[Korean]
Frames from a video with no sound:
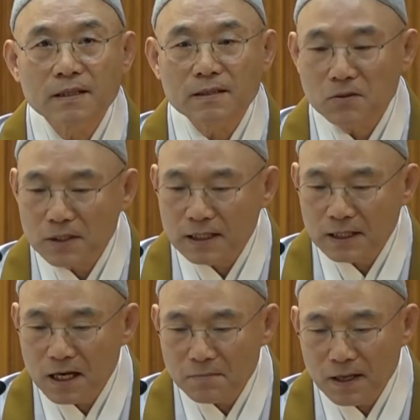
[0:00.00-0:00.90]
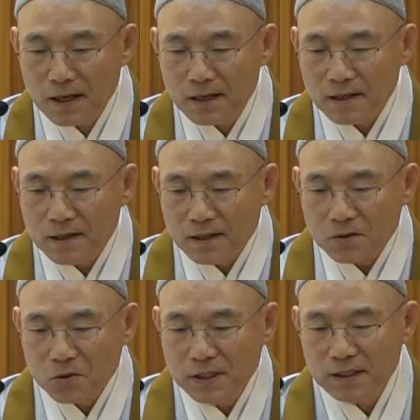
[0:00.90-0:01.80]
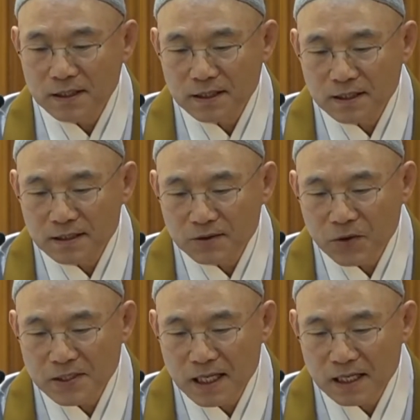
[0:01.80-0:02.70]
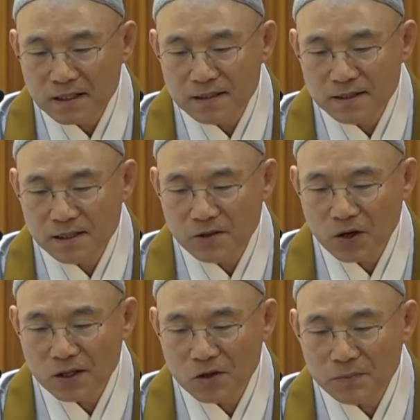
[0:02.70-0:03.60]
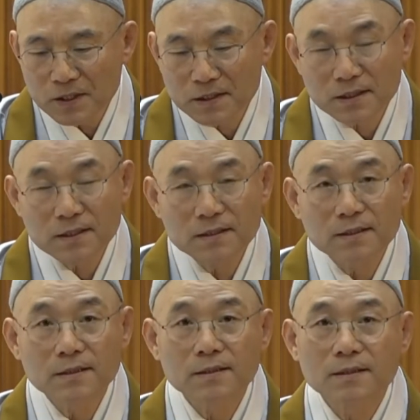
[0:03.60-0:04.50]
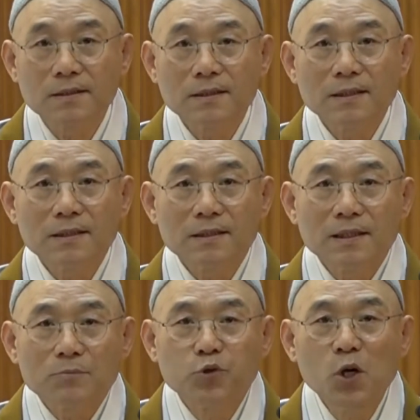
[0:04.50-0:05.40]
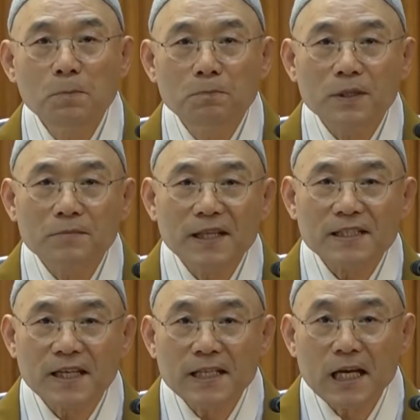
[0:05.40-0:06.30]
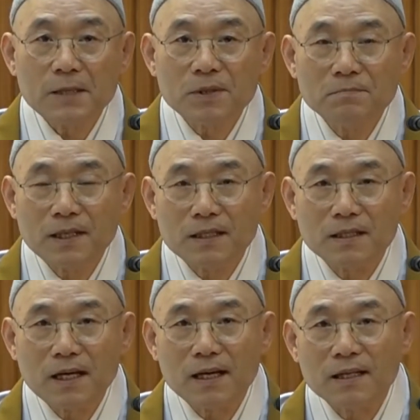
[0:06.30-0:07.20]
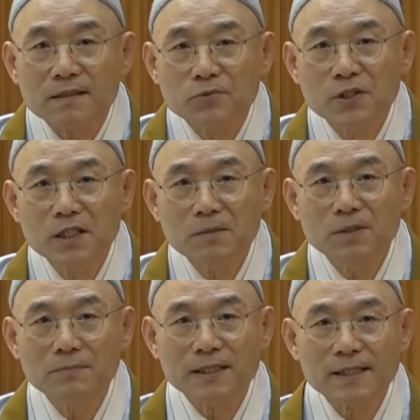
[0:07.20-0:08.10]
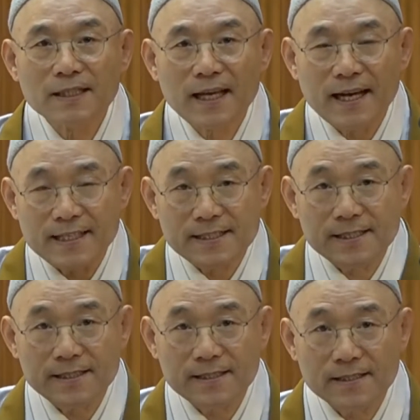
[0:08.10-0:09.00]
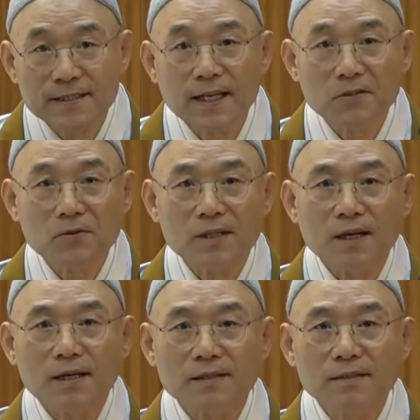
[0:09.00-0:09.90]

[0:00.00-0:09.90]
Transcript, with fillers: 그 이제 그 다음에 또 그런 회상이 건설되게 되면은 불법이 천하에 천만한다. 부처님 법이 천하에 가득 차게 된다.